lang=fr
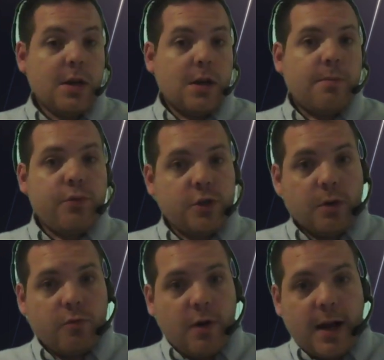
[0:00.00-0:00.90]
Plusieurs
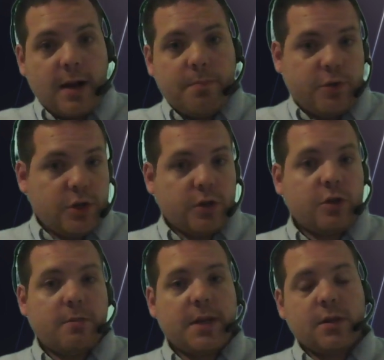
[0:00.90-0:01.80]
mois, plusieurs
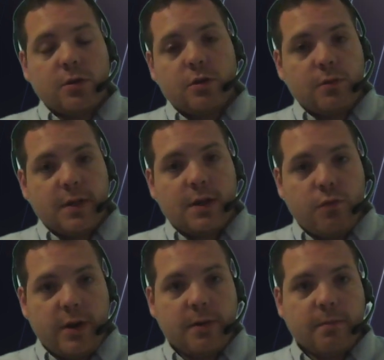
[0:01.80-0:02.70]
semaines se sont
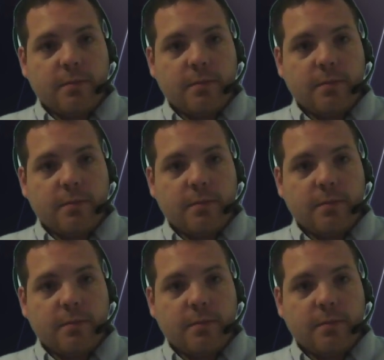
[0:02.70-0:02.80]
écoulées.